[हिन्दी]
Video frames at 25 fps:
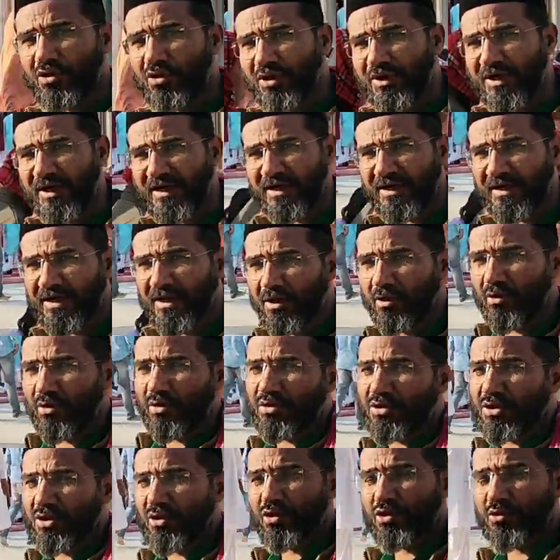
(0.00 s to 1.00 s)
जो डेट है
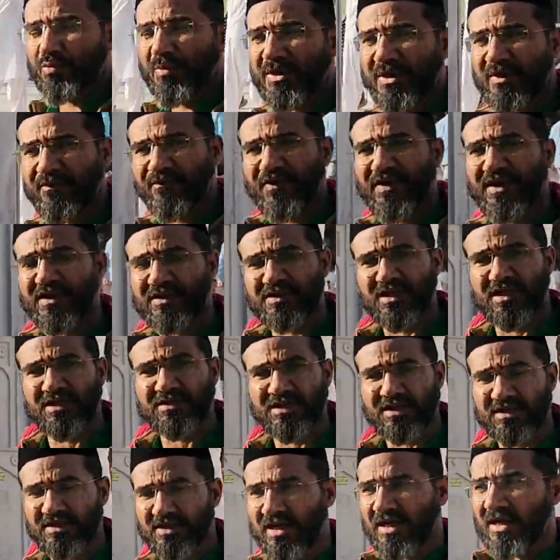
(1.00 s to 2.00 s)
और उसकी उसमें डिफरेंस
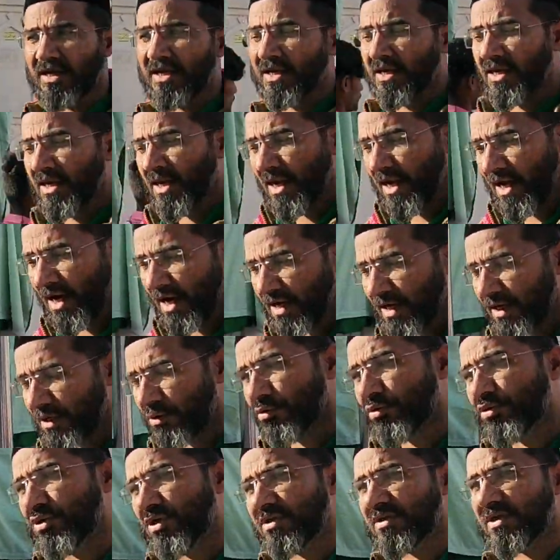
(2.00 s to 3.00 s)
आ सकता है
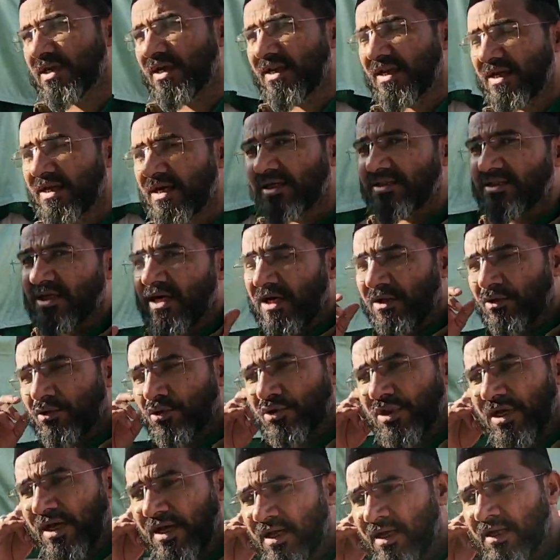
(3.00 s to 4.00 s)
अगर उनतीस तारीख का
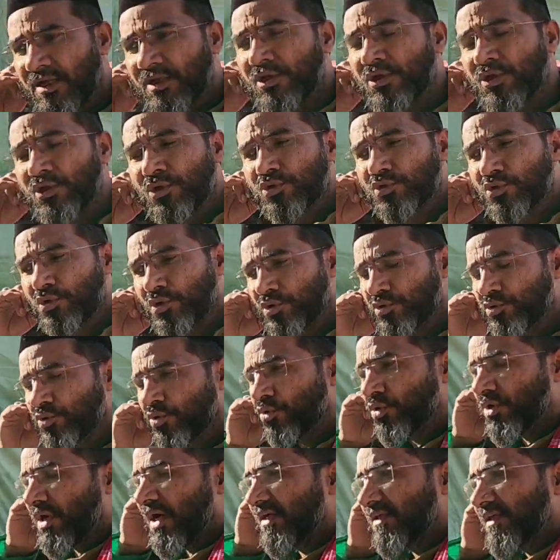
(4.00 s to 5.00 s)
चांद होता है तो
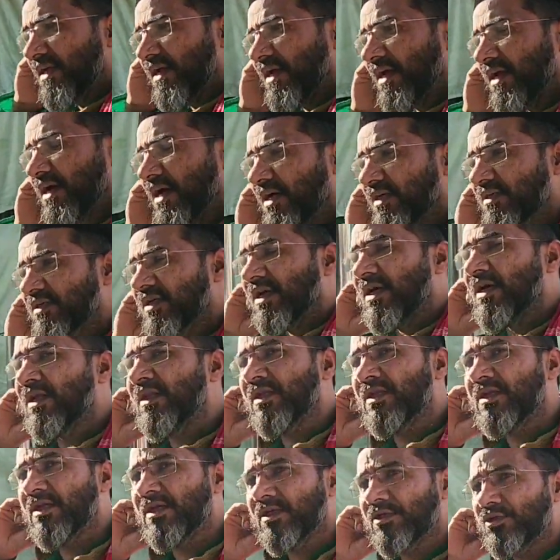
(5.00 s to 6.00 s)
हजूर ख्वाजा
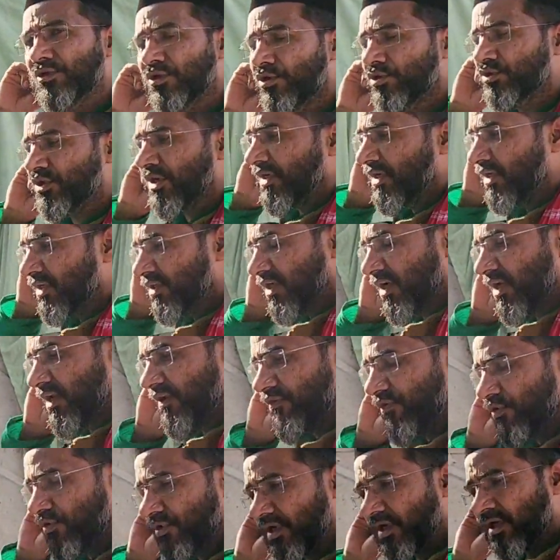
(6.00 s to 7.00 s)
खाजगान की जो छठी
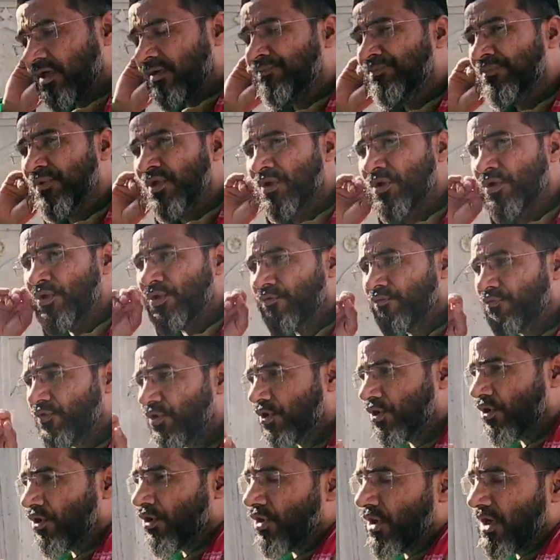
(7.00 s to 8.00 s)
शरीफ होगी
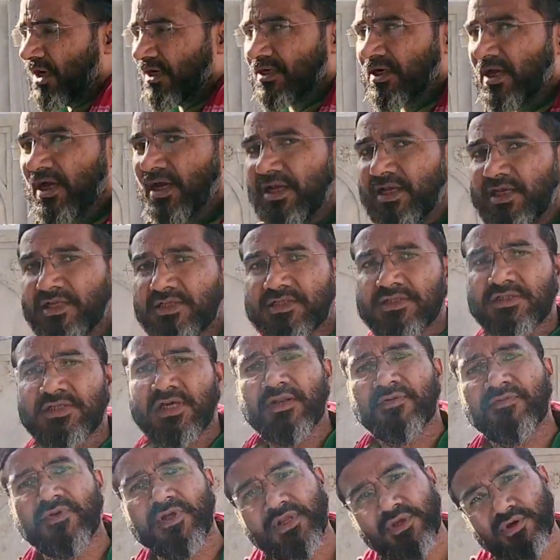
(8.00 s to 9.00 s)
वो
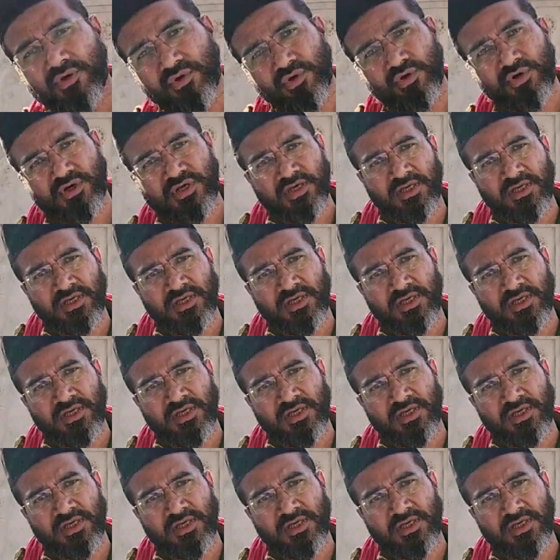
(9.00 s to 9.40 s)
28 जनवरी को